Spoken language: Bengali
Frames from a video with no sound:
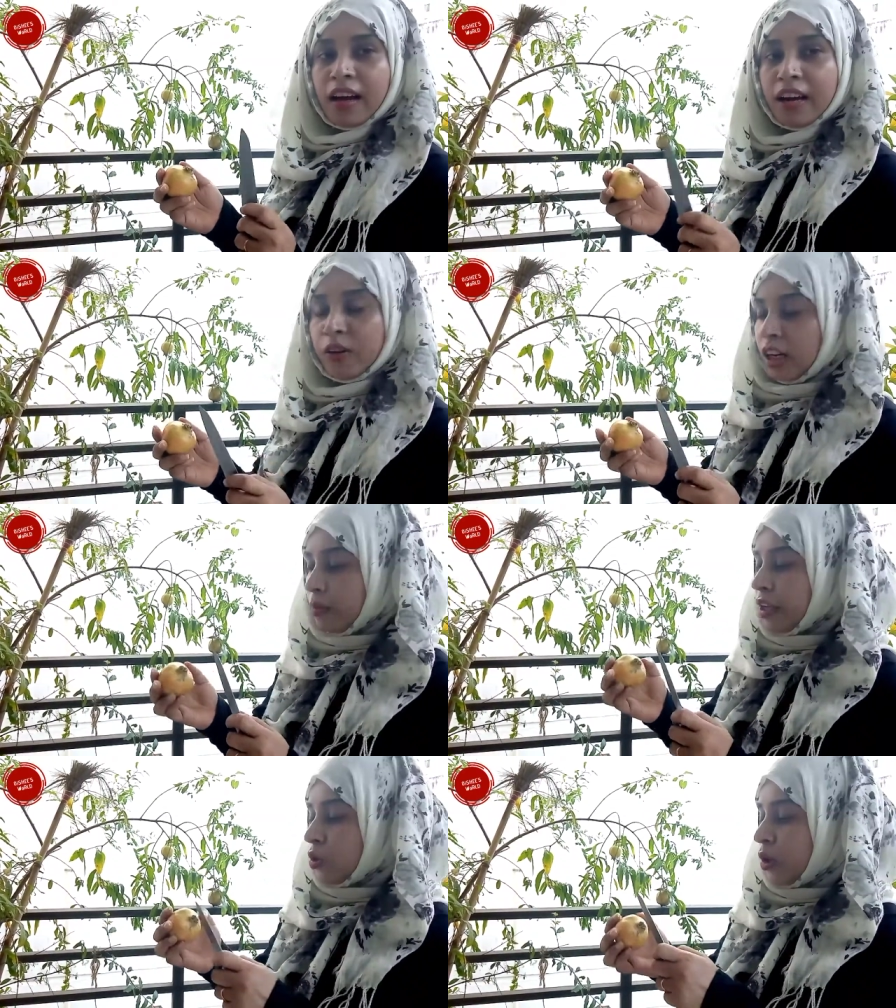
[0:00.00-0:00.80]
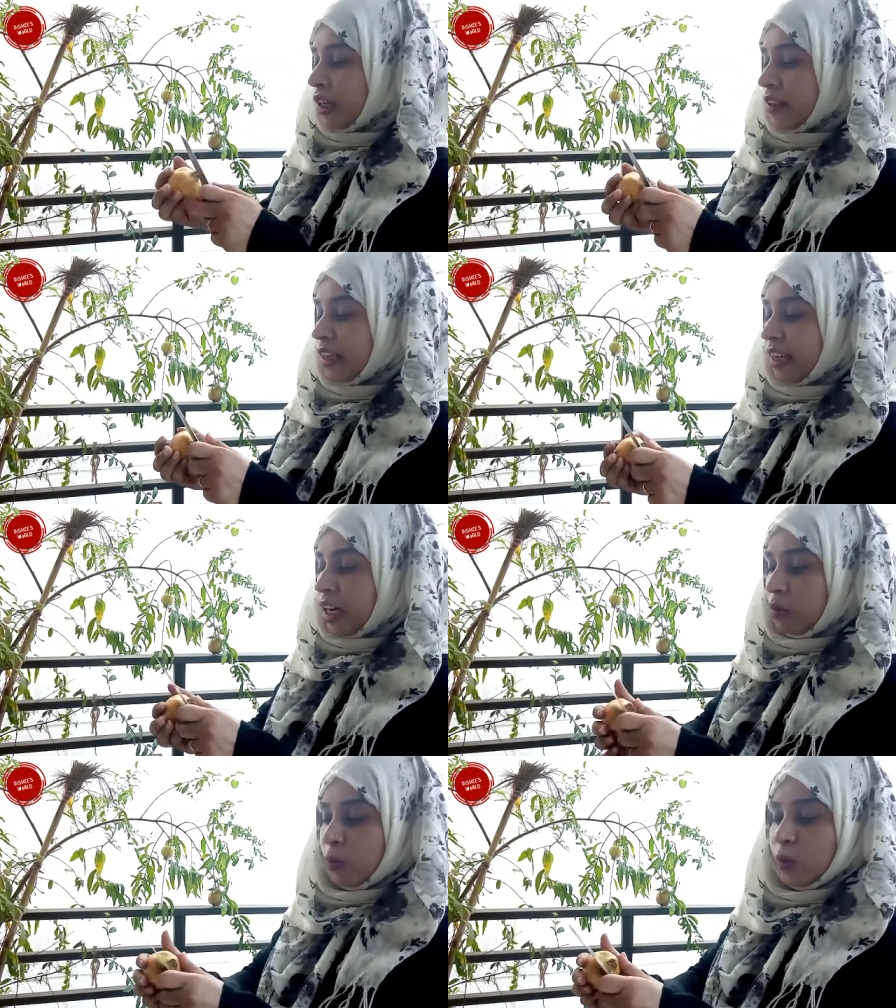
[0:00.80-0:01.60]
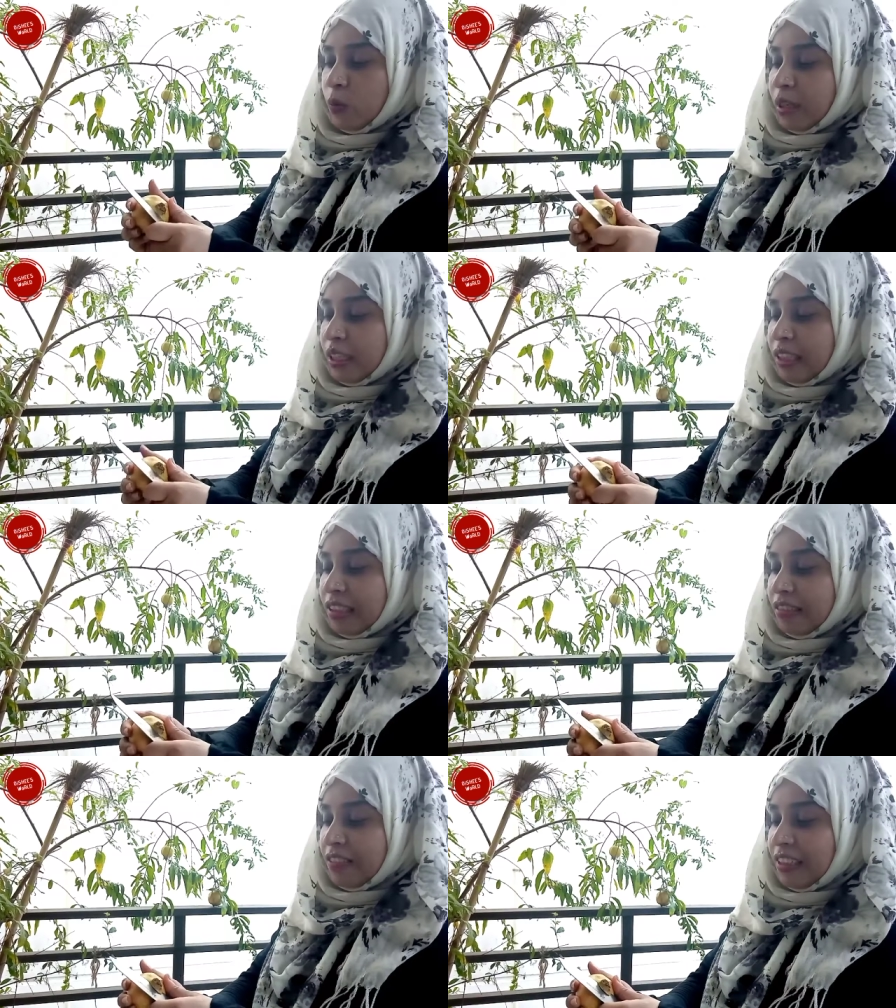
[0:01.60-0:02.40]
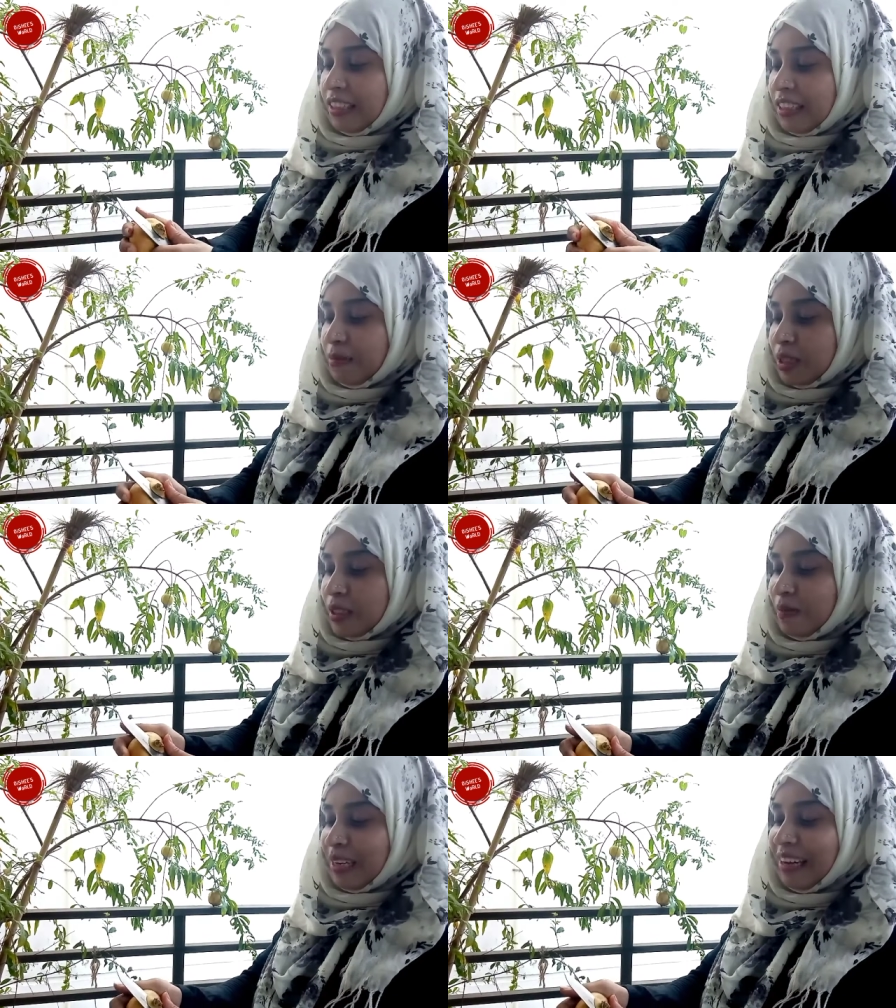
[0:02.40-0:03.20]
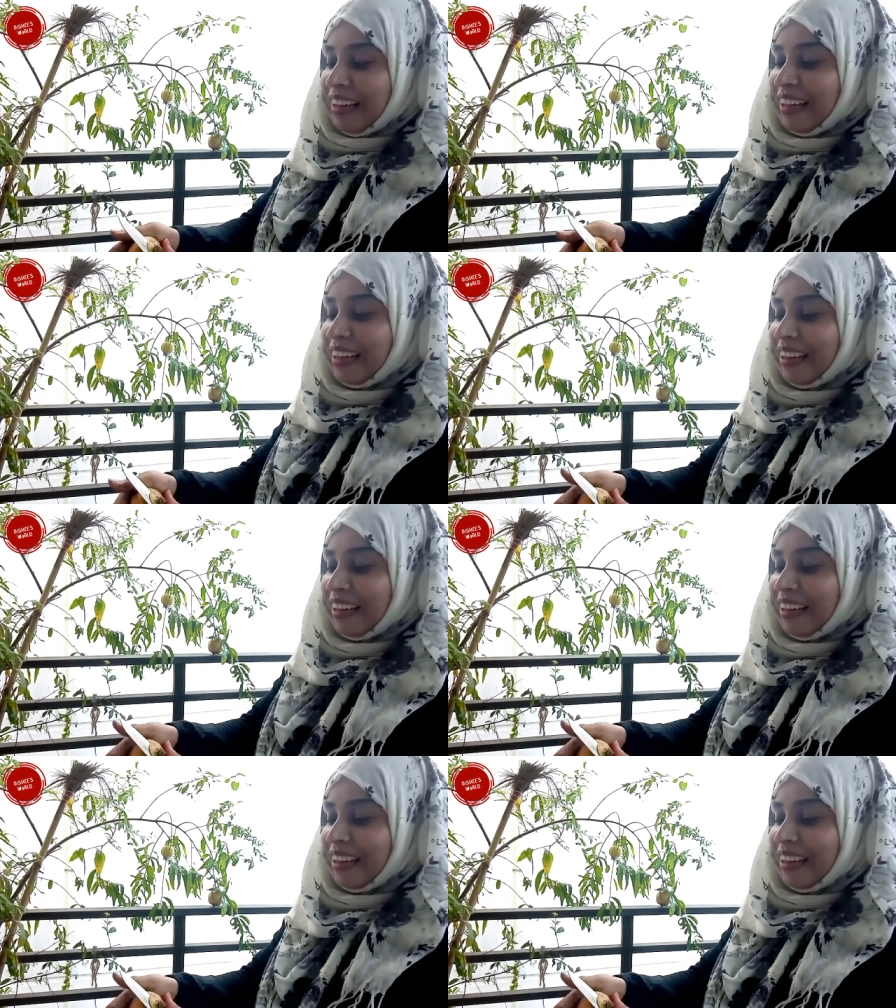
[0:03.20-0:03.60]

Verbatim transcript: এখন আমি ছুরিটা দিয়ে কাটবো প্রথমে এটা কেটে ফেলি বিসমিল্লা